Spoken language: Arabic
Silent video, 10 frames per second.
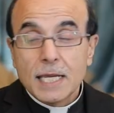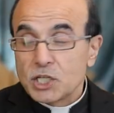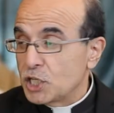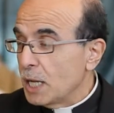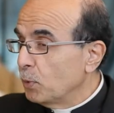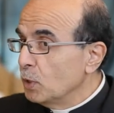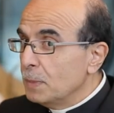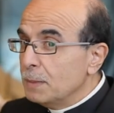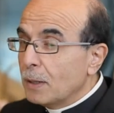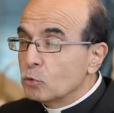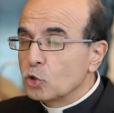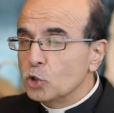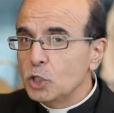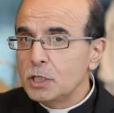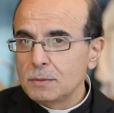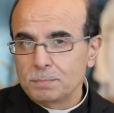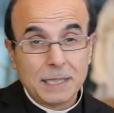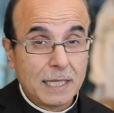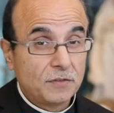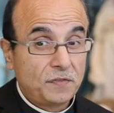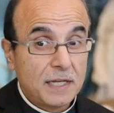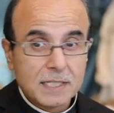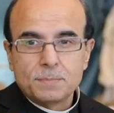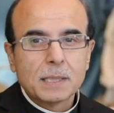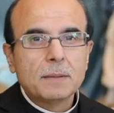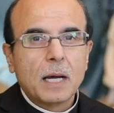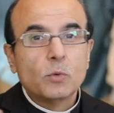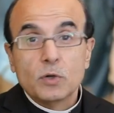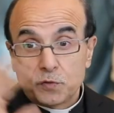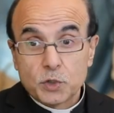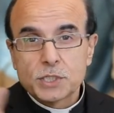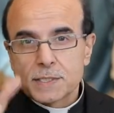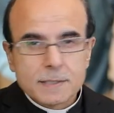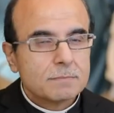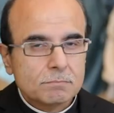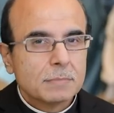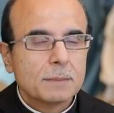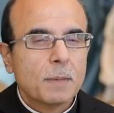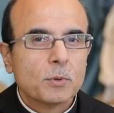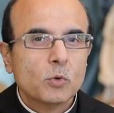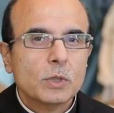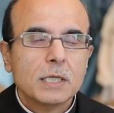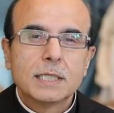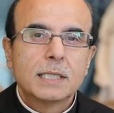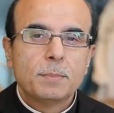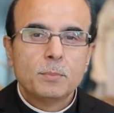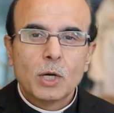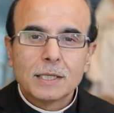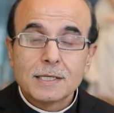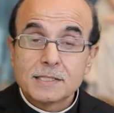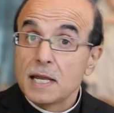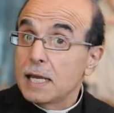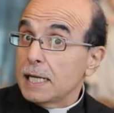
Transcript: جابهم من موطنهم بلاد فارس مثل أو الفرس مثل ما بيقول الكتاب المقدس